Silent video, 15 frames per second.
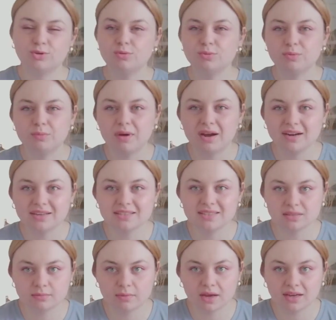Bu kumun
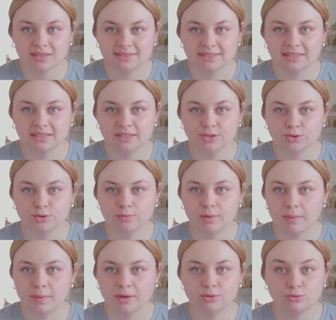markasını ben
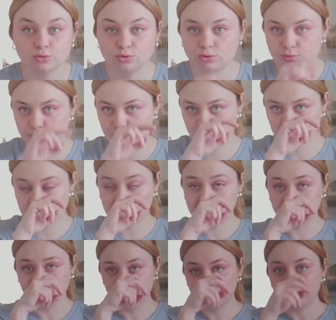hatırlıyordum ama unuttum şu
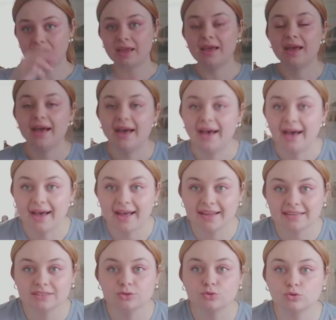an.
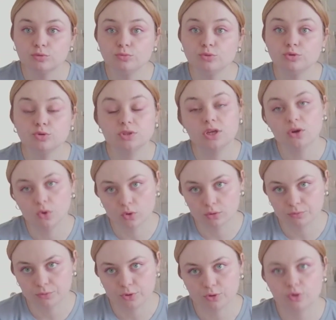Her kum güzel
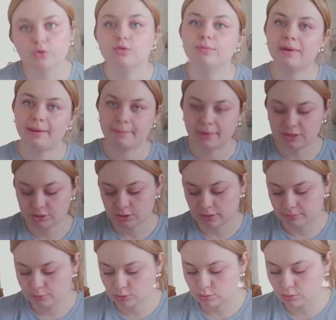olmuyor. Onu ben
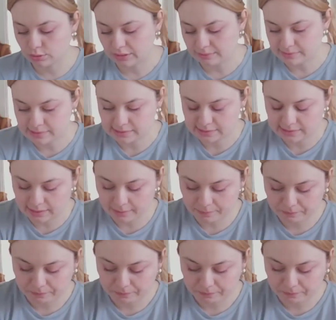baştan bir söyleyeyim size.